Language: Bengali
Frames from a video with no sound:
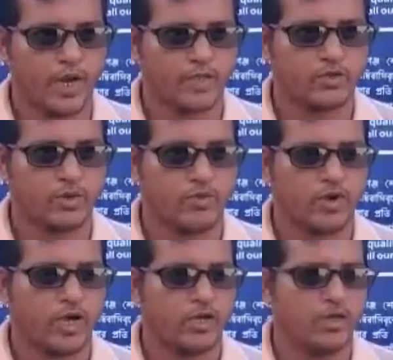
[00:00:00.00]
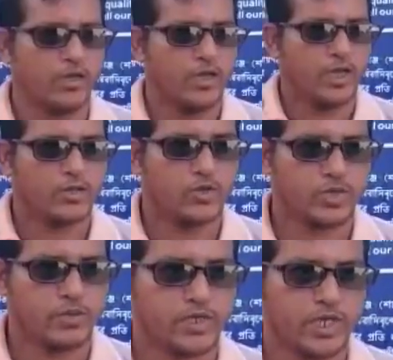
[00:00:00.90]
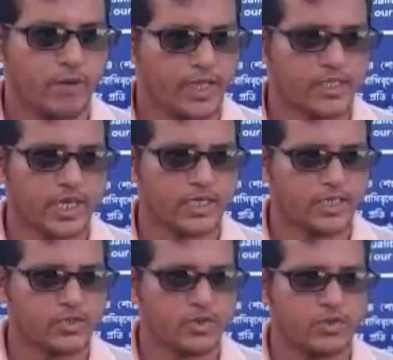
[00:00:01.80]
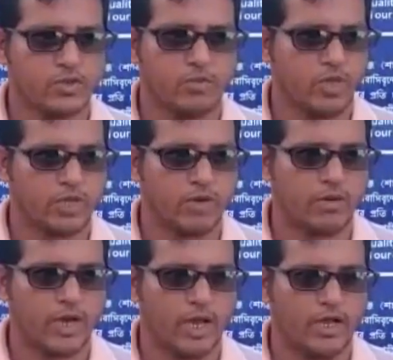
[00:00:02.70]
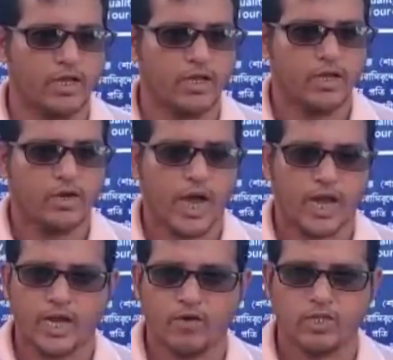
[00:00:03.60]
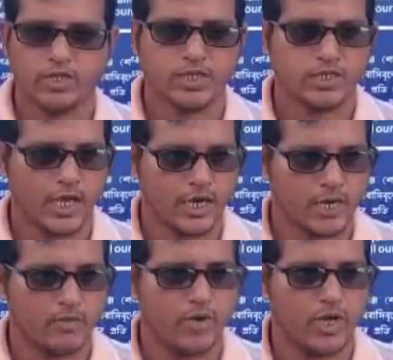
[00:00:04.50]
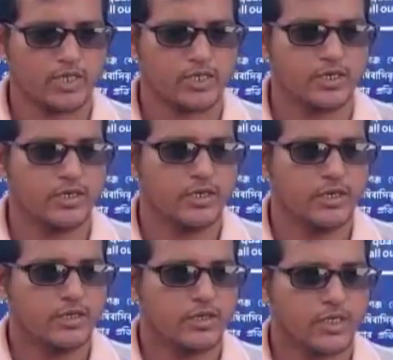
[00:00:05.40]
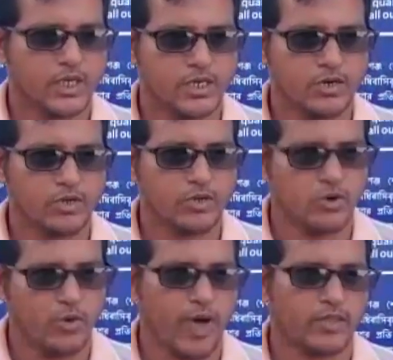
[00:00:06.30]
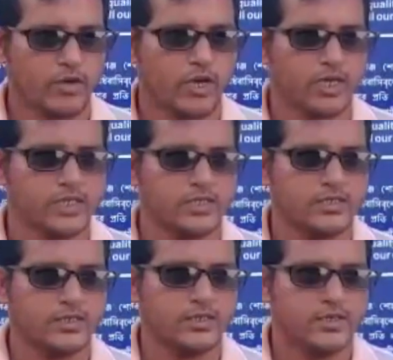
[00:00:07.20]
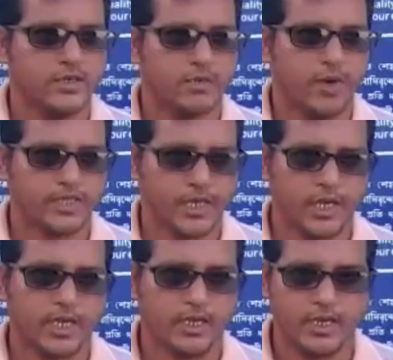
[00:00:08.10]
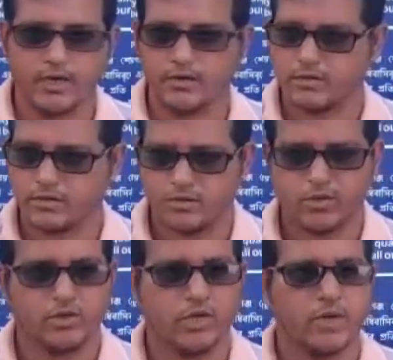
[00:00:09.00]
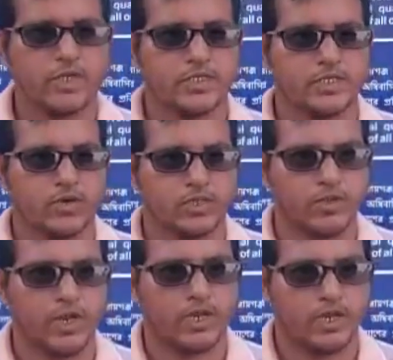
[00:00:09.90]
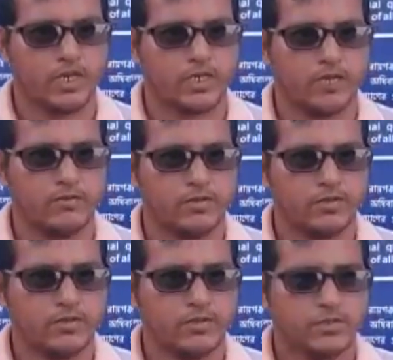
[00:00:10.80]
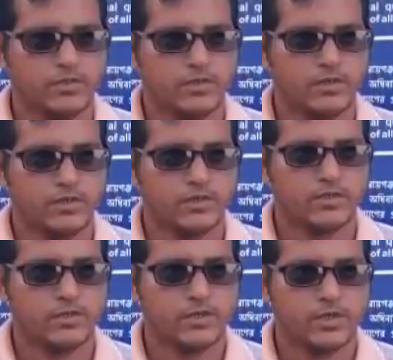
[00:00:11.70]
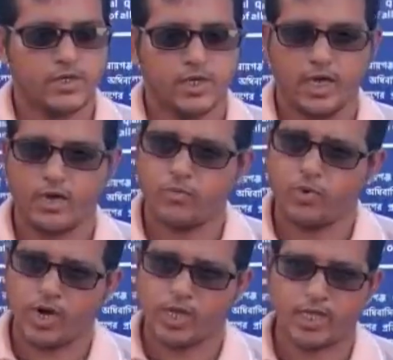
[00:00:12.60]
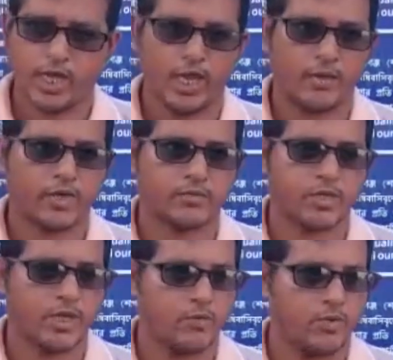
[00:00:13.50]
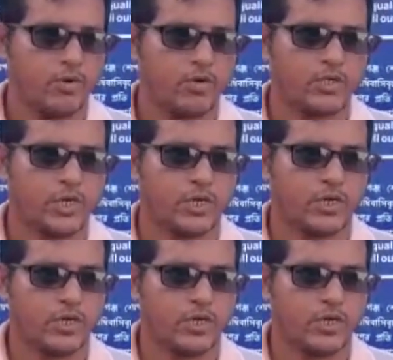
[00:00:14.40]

মারাত্মক পোকা দশ মাসের বাচ্চা কিচ্ছু তো বলতে পারবে না কান্না করতেছে জায়গাটা ফুলে গেছে তো সেই জন্য তো খুব আতঙ্কে আছি হ্যাঁ, বাচ্চাটাকে নিয়ে ওই জন্য ইমার্জেন্সি হসপিটালে নিয়ে আসলাম পোকাটা কি দেখালেন হাসপাতালে হ্যাঁ পোকাটা দেখালাম হাসপাতালে বলল যে